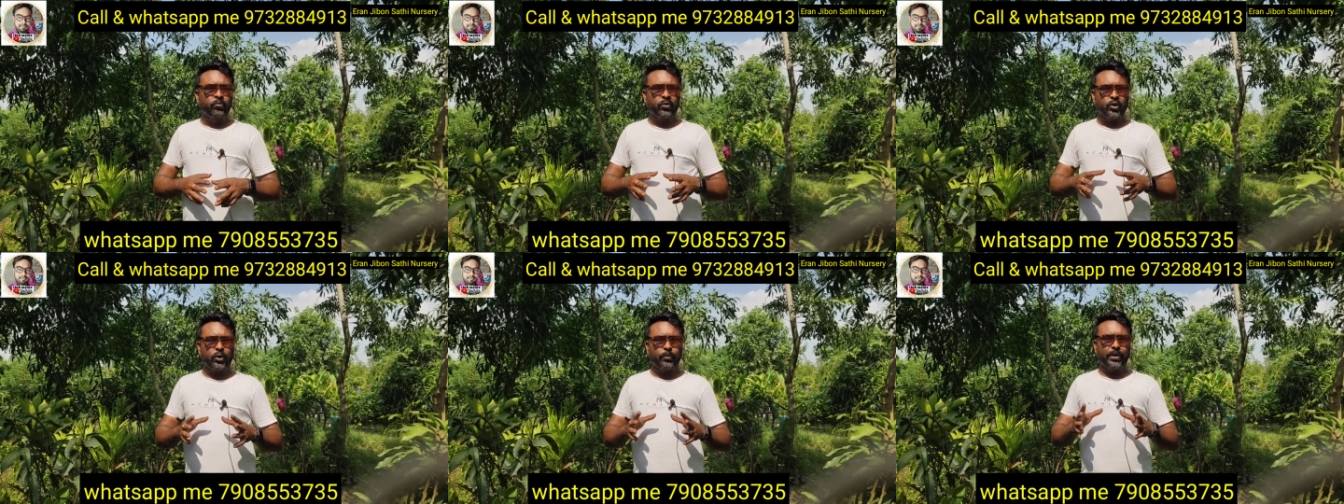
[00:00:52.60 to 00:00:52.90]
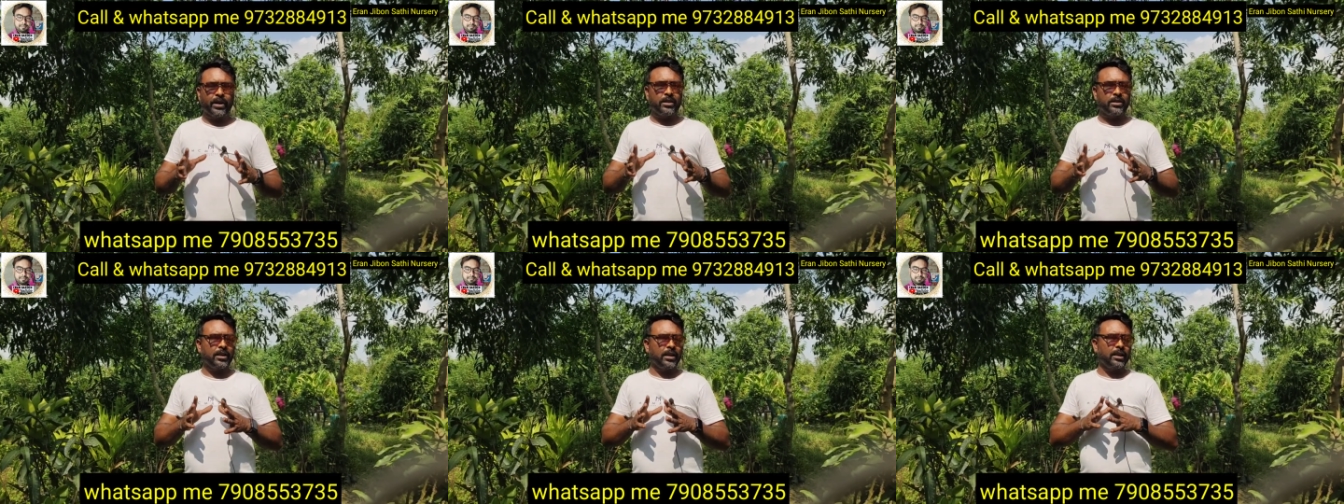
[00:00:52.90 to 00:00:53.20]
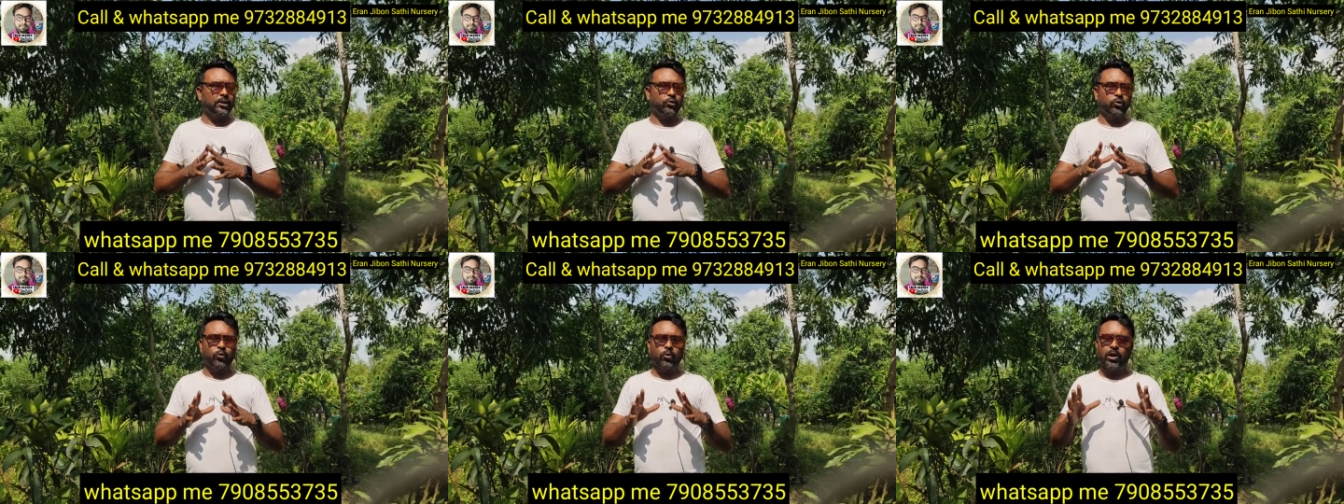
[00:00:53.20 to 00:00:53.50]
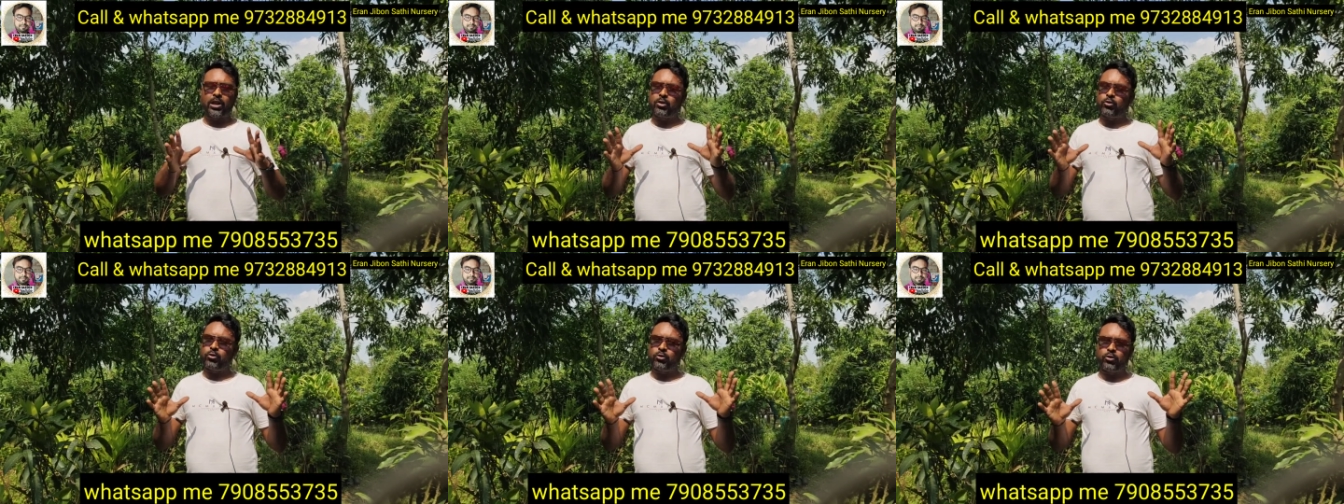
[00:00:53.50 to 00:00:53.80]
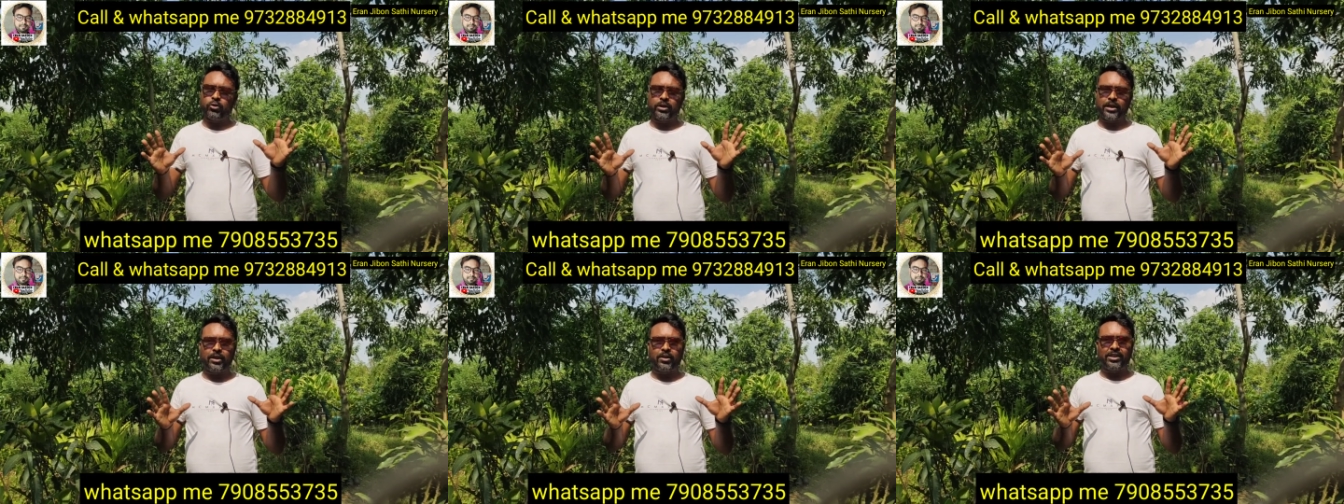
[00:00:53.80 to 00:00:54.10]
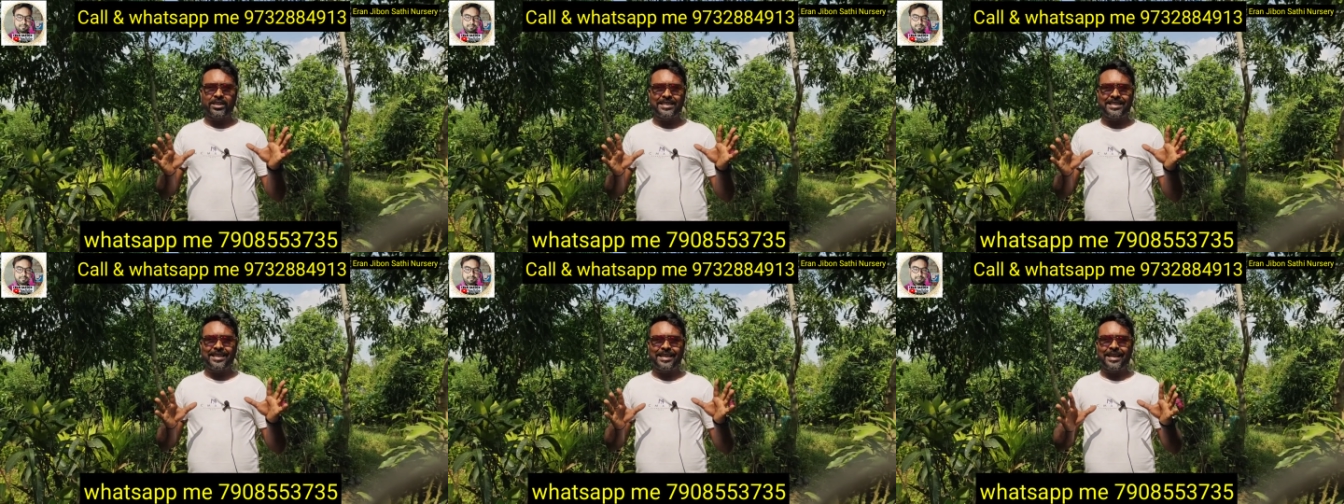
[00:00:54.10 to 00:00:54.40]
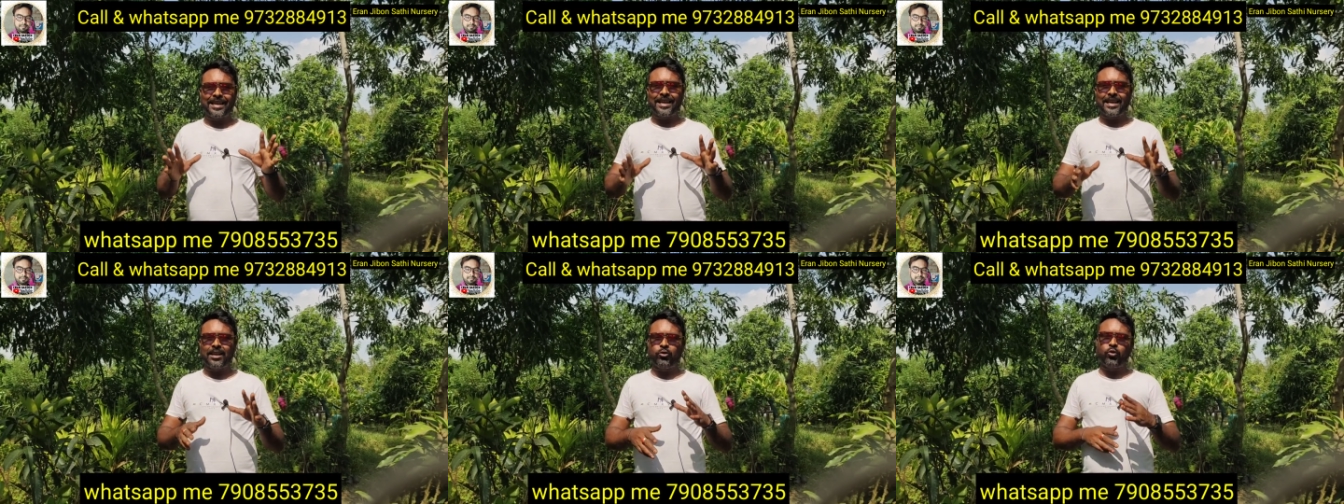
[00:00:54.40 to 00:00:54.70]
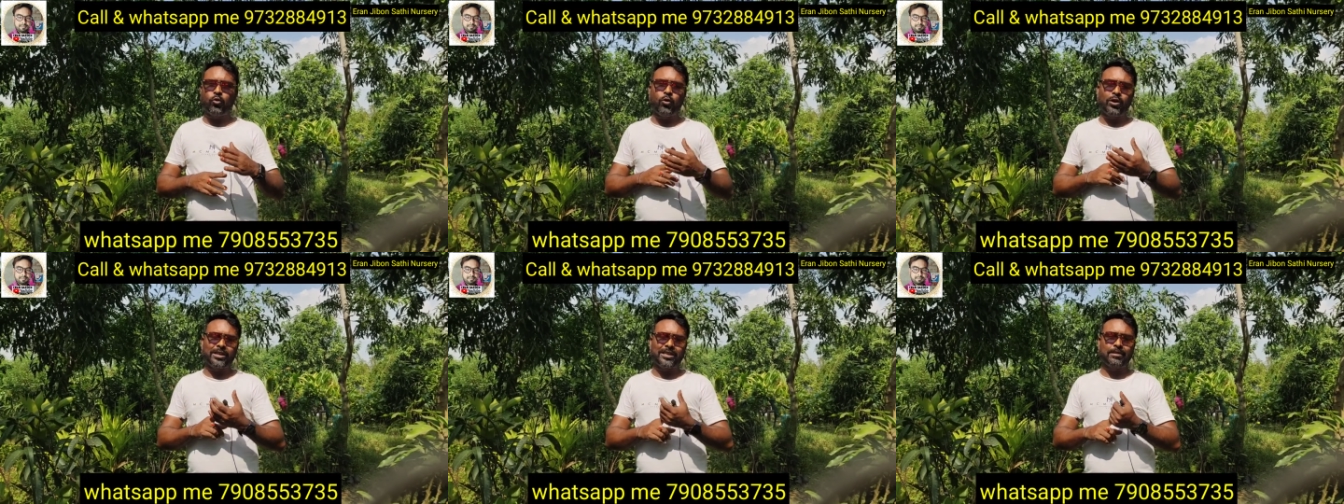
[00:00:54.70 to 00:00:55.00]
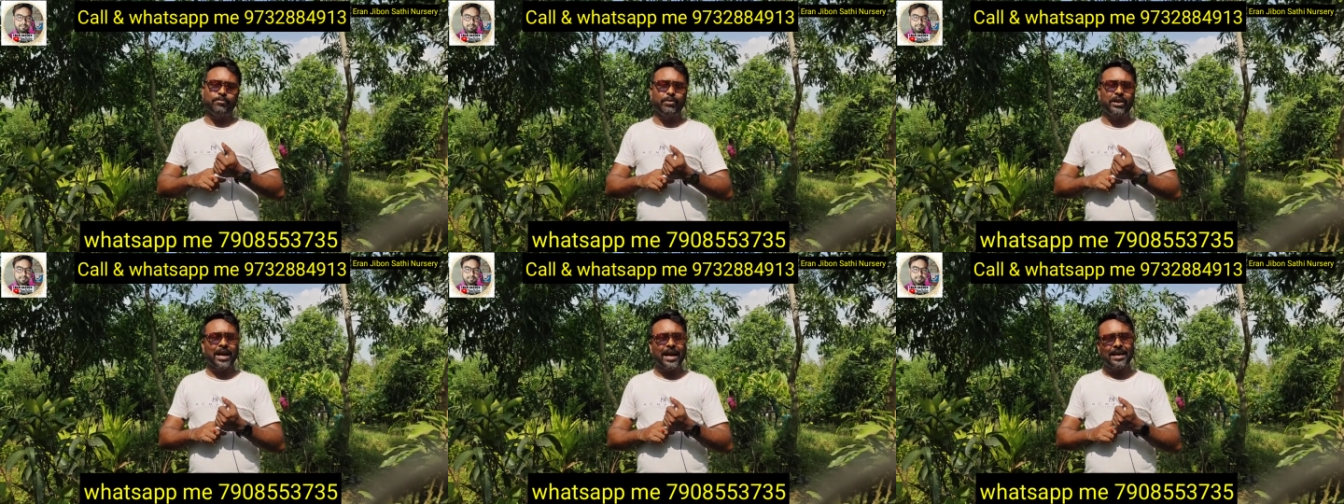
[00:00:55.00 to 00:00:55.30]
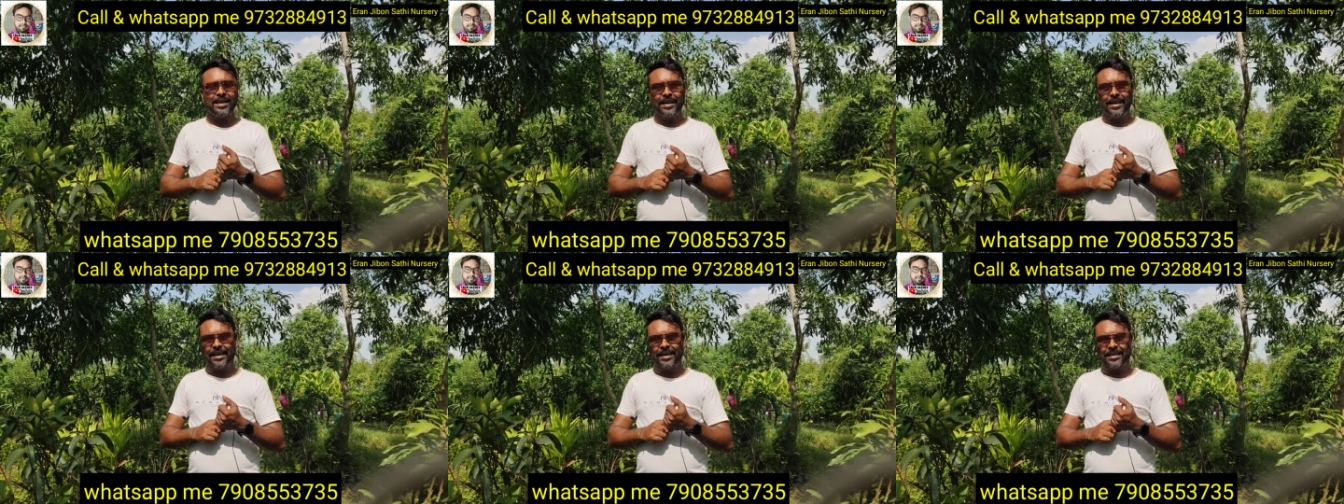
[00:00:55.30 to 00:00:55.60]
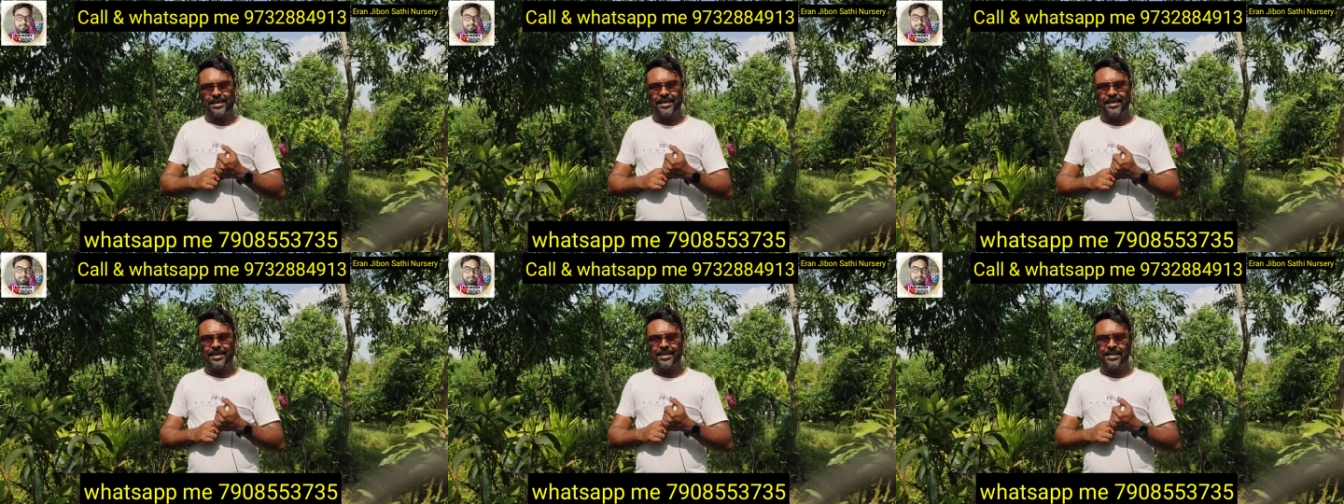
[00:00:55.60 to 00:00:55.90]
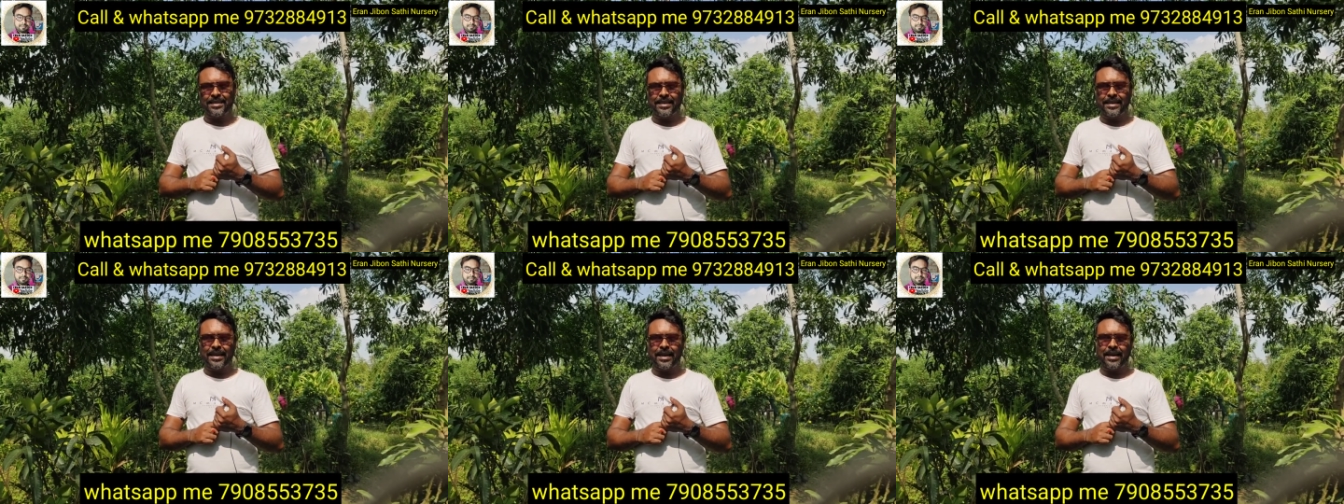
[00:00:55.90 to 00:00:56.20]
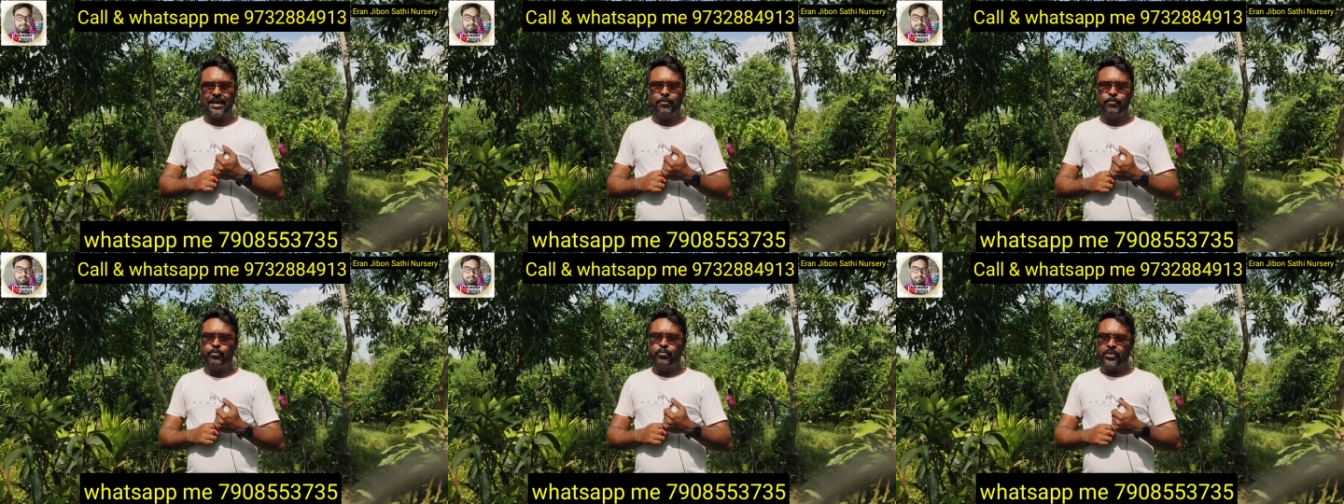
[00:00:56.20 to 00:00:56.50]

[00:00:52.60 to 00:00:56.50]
तो फ्रेंड्स अगर ज़रूरत हो तो कल कीजिएगा नहीं तो व्हाट्सएप पर हाई लिख के सेंड कीजिएगा